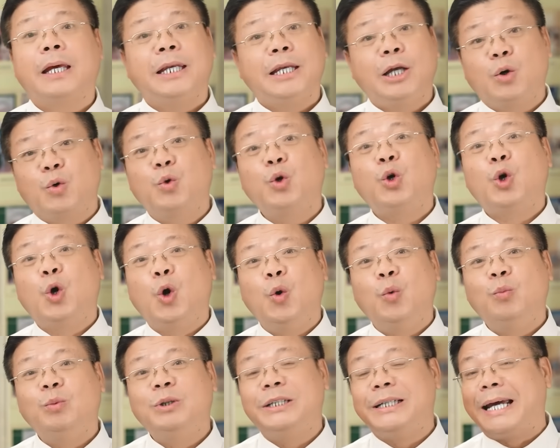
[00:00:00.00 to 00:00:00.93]
Điều cuối
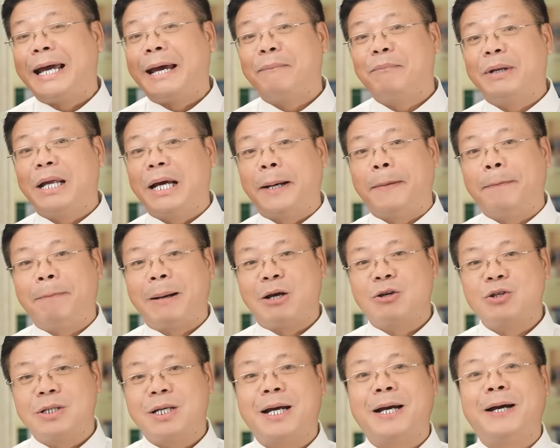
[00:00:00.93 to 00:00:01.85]
cùng, chị em đừng
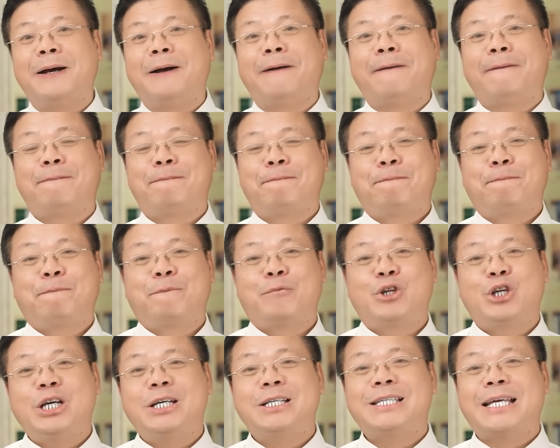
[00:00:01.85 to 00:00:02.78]
bao giờ
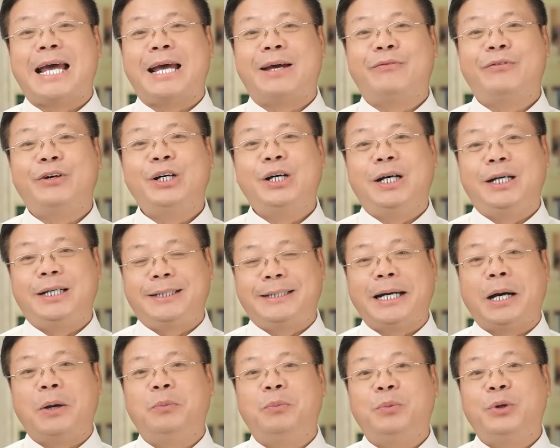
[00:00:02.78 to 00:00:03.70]
chia sẻ với người
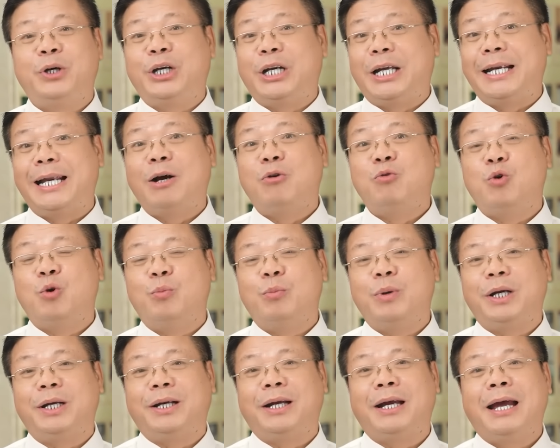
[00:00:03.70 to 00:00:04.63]
chồng, người đàn ông của
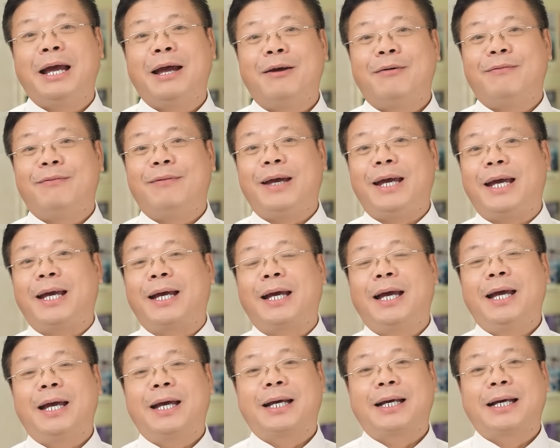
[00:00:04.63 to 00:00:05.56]
mình
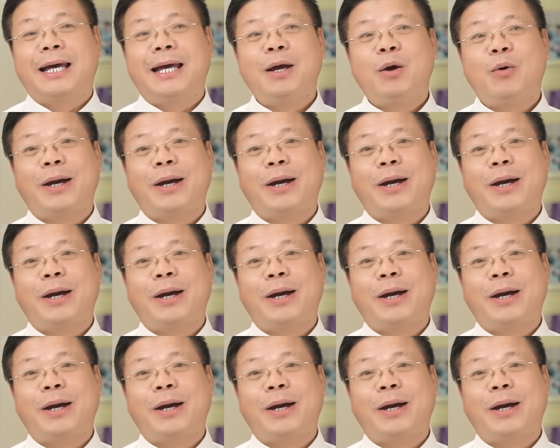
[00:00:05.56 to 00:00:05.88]
về kế